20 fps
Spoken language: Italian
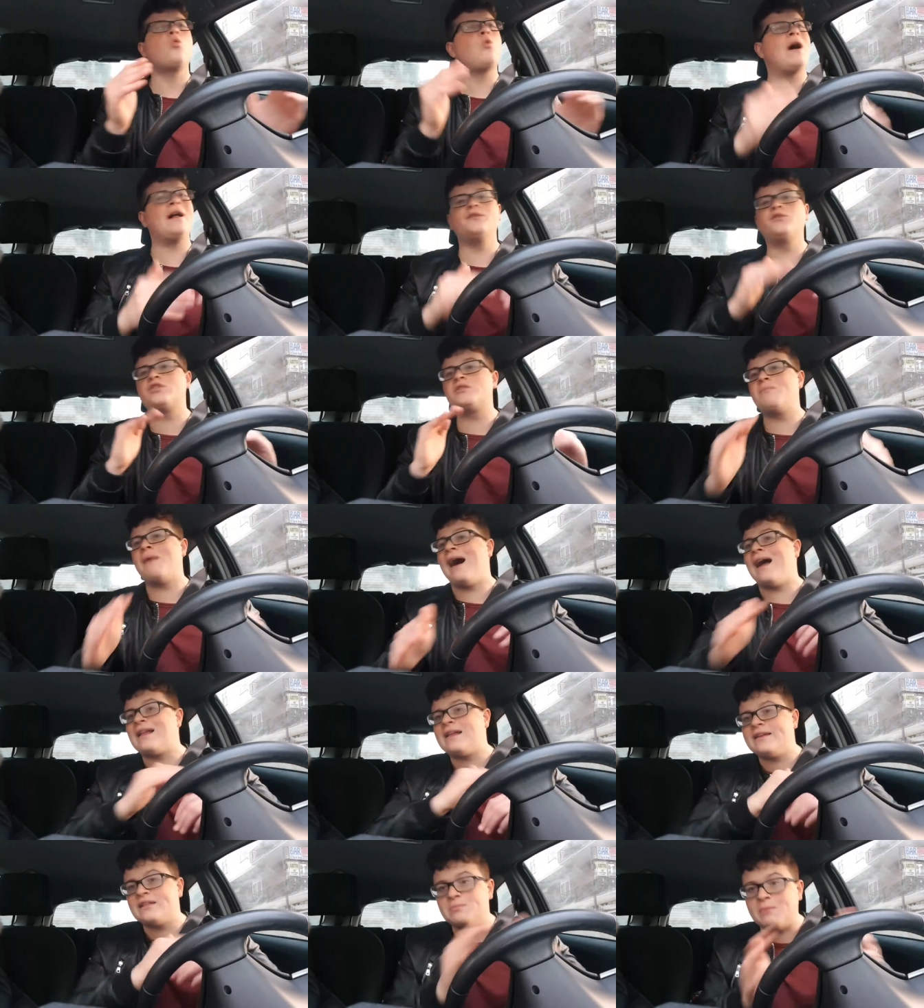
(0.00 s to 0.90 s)
quando
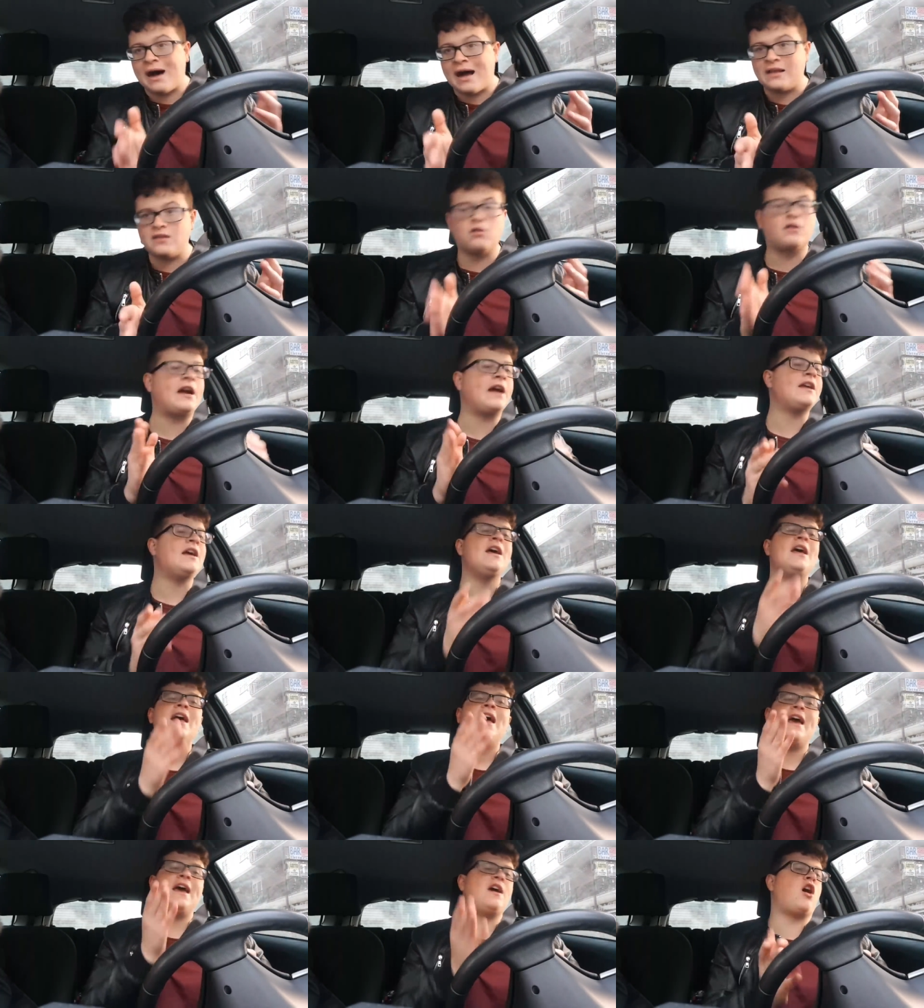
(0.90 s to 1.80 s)
sbagli sbaglio, ok?
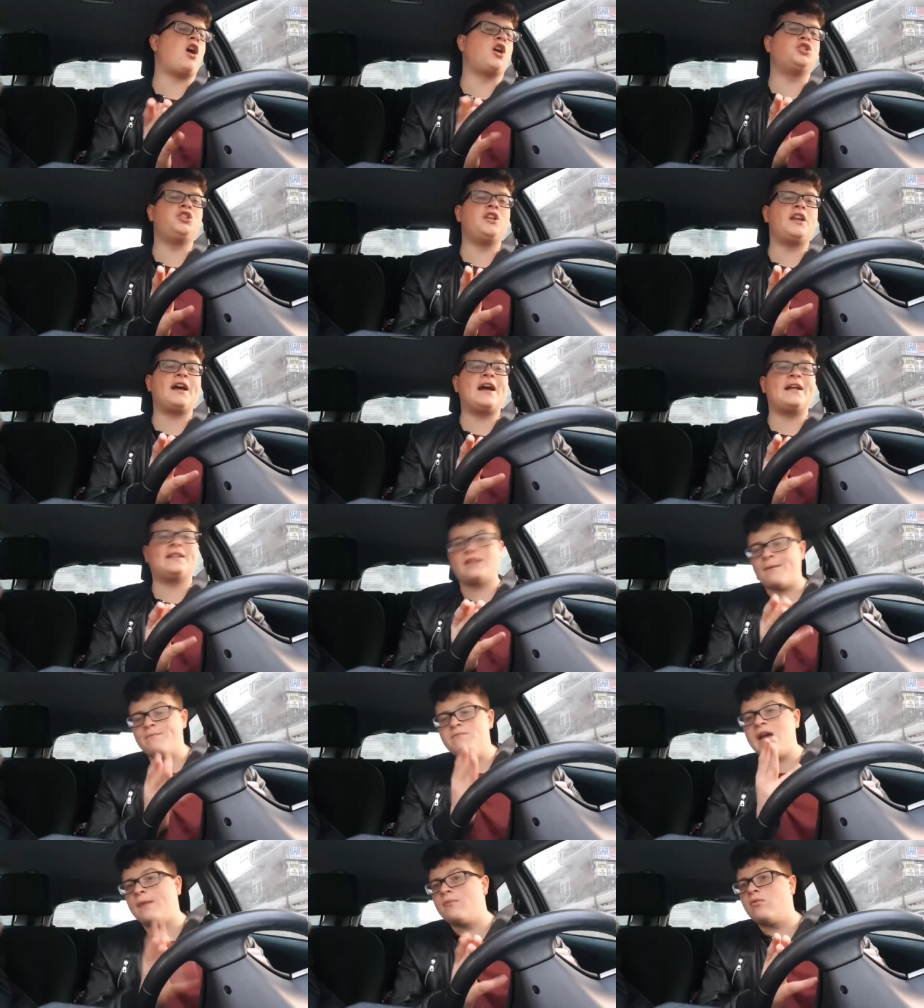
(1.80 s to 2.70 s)
E oggi ragazzi
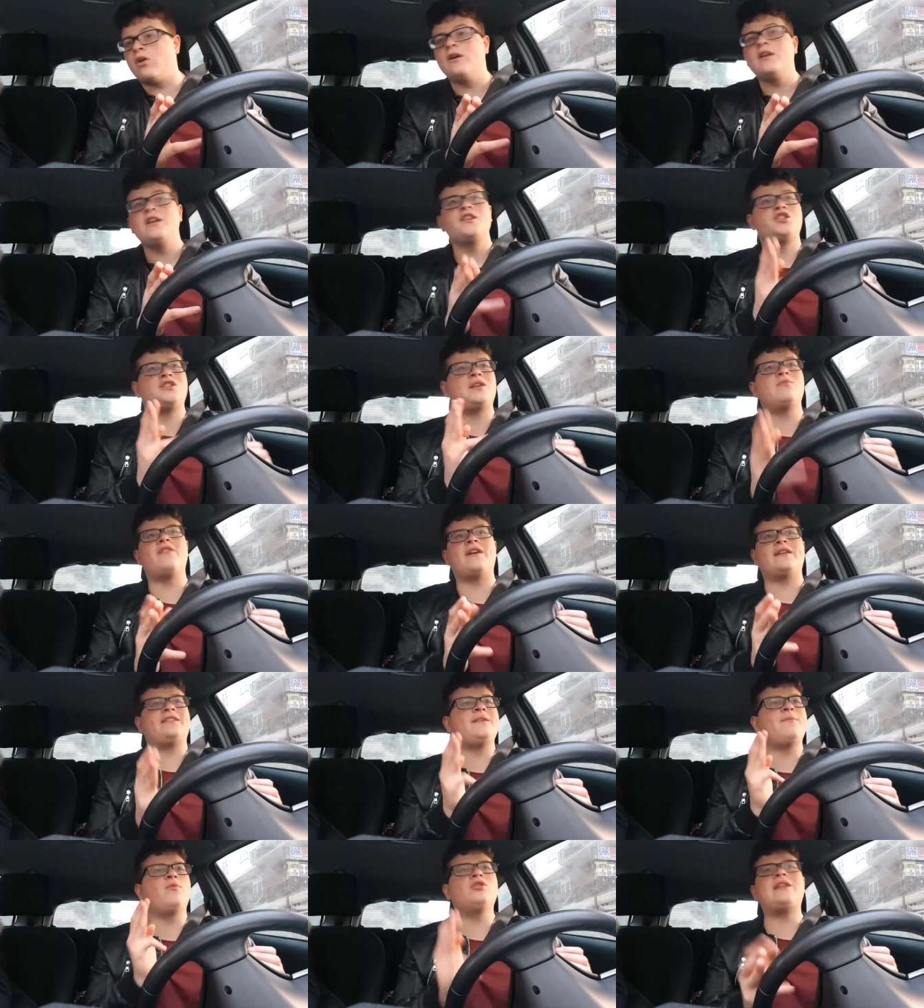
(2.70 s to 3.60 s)
abbiamo, ci siamo
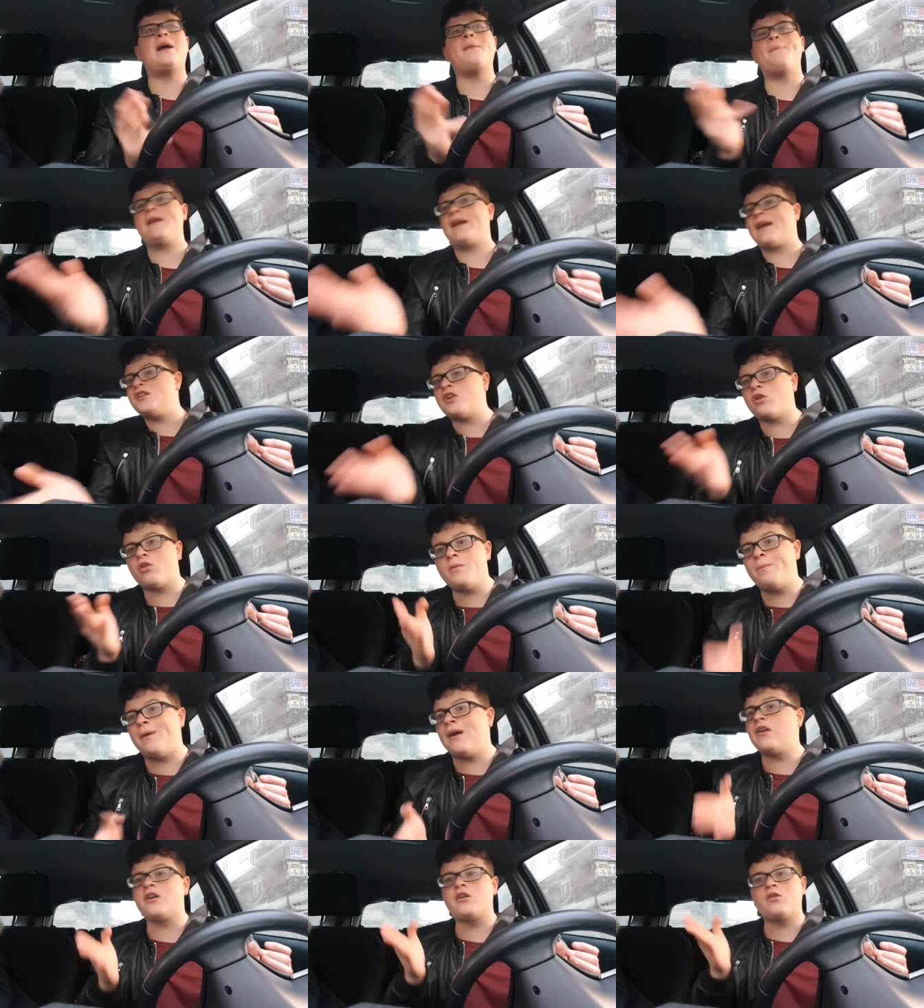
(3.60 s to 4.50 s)
fatti rimontare perché c'è
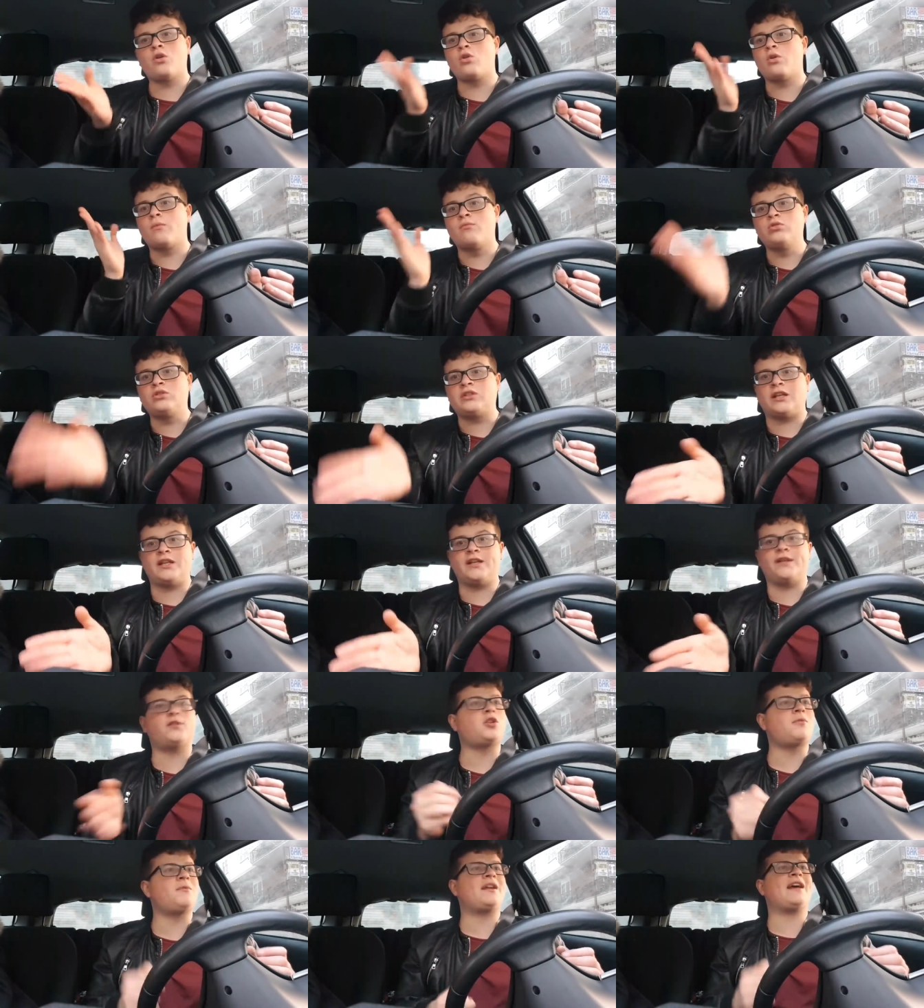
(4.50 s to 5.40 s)
quel pallone non lo butta
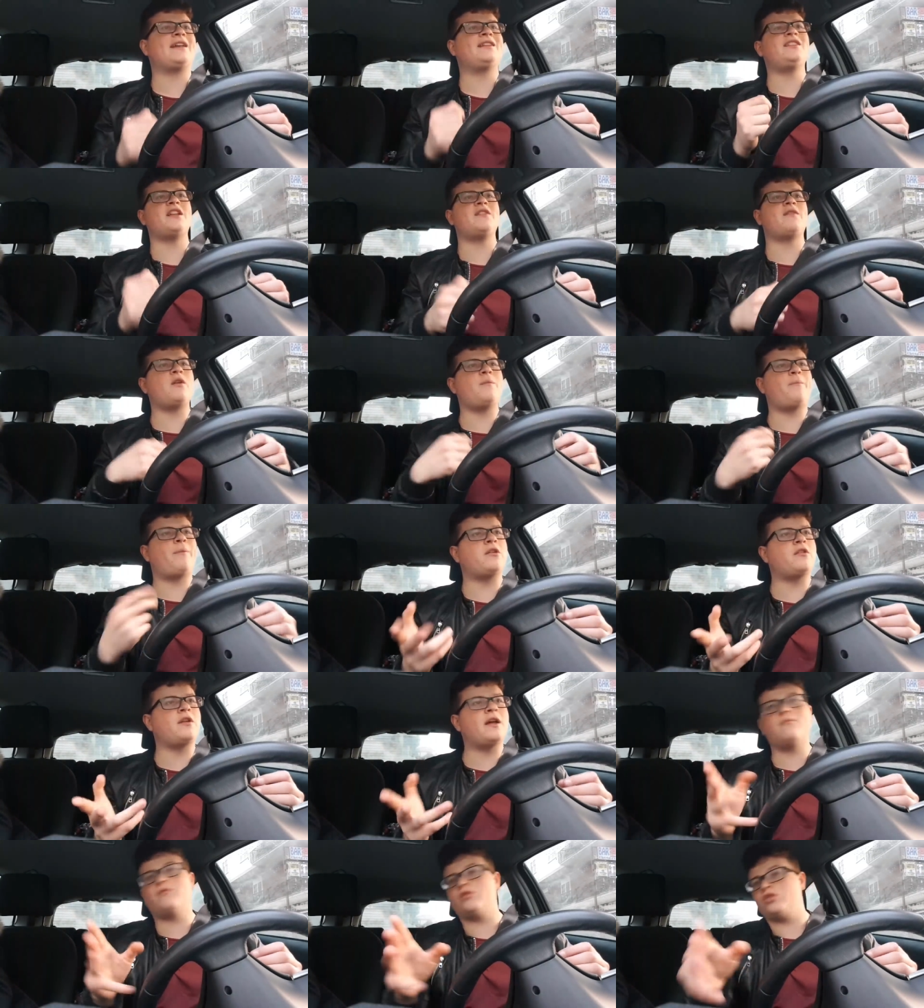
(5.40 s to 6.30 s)
dentro, perché a te arriva quel
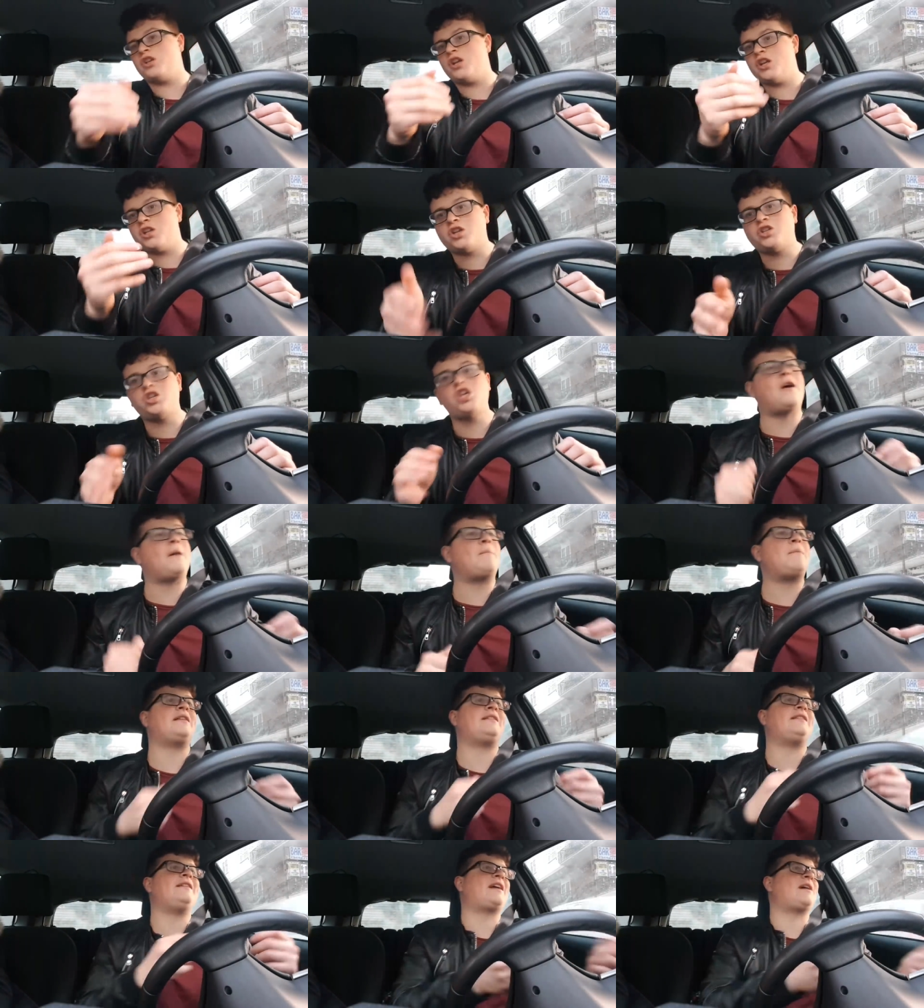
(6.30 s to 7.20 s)
pallone e eh, direte sì,
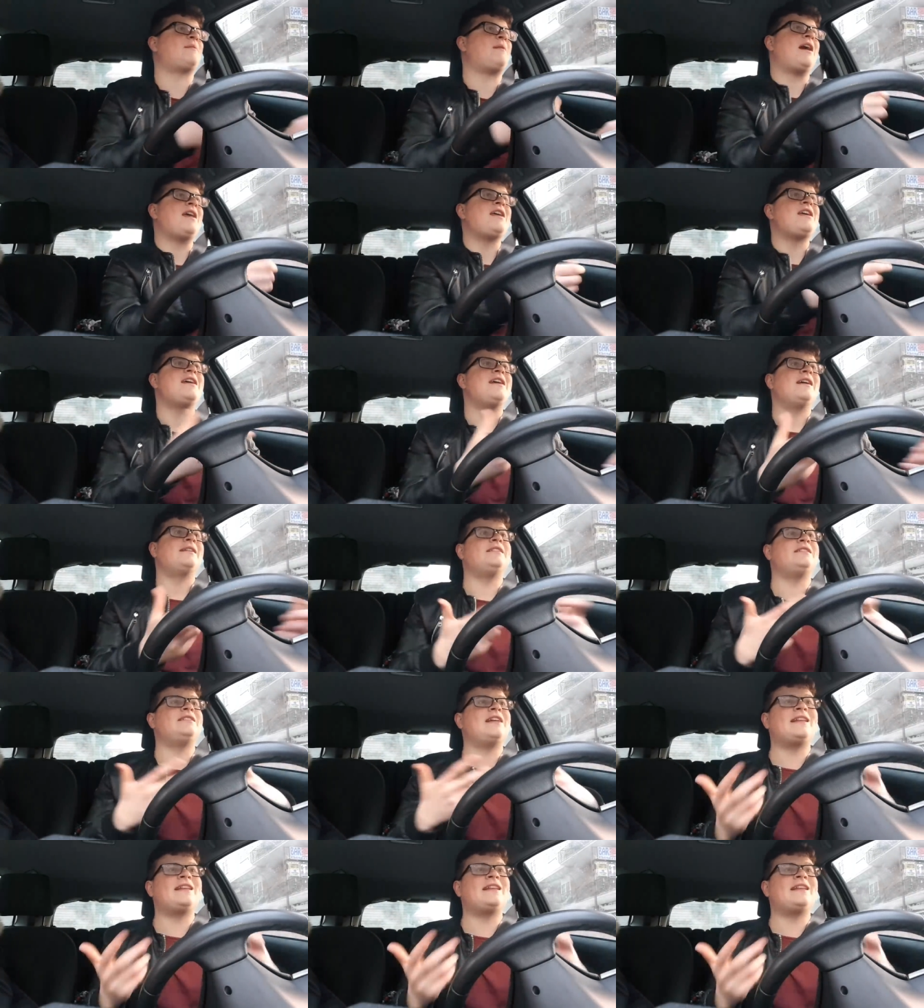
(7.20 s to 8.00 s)
vabbè sì, ma ti